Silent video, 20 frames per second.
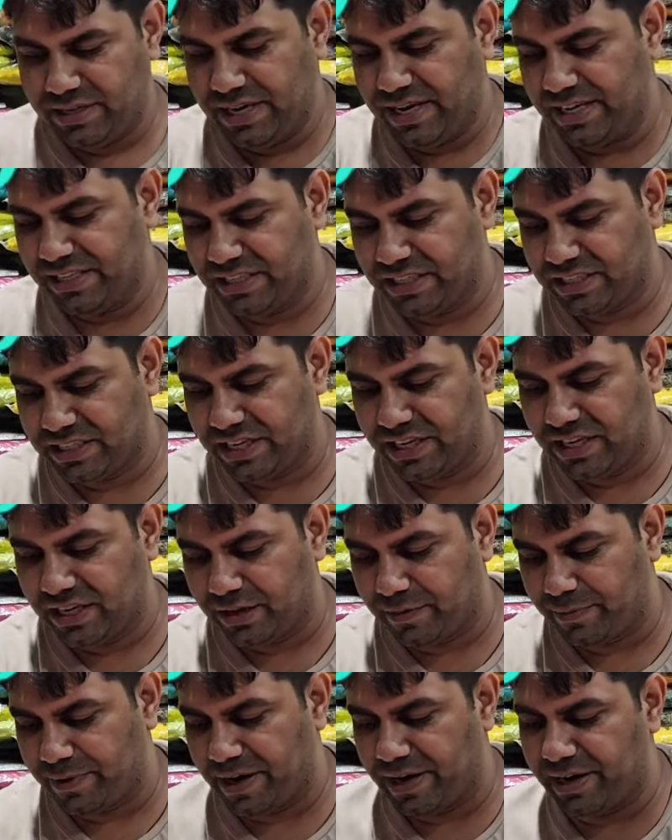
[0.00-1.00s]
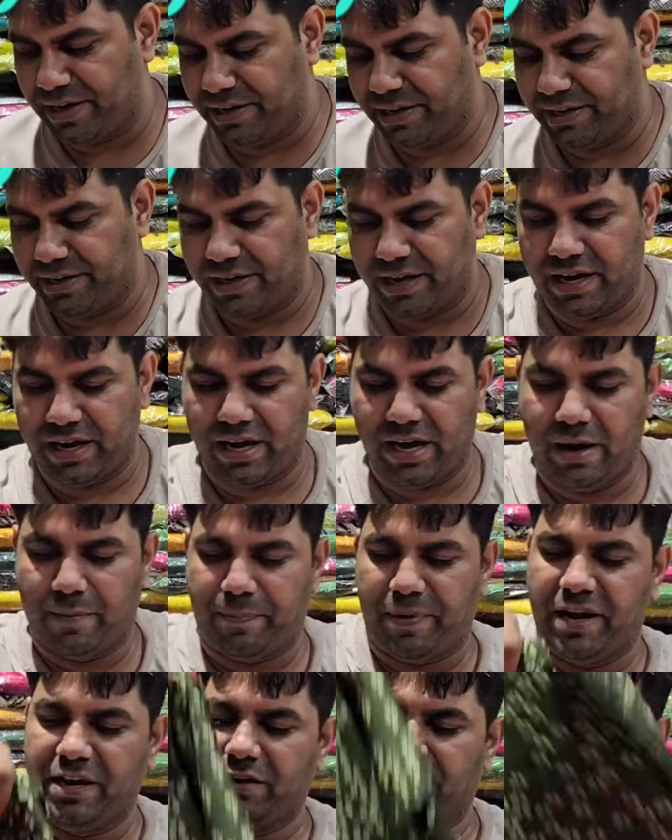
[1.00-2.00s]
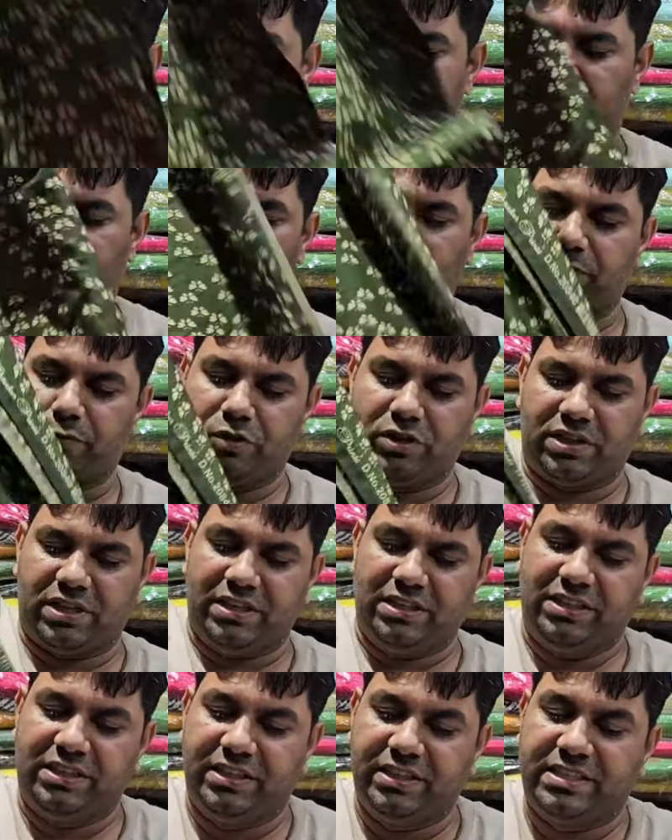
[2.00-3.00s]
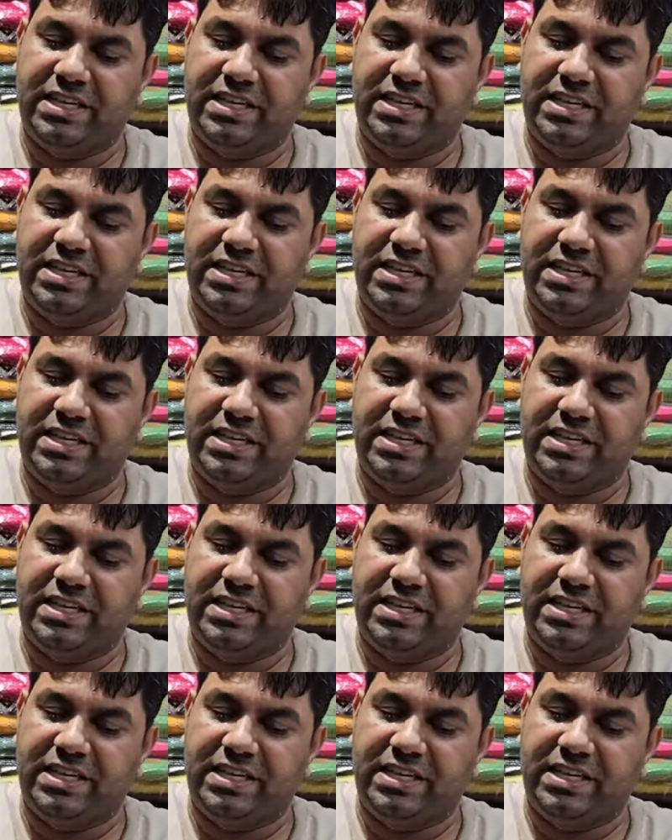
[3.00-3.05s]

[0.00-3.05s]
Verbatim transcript: ये है जी शंकर ब्रांड के अल्पाइन वाले सूट बोलते हैं जी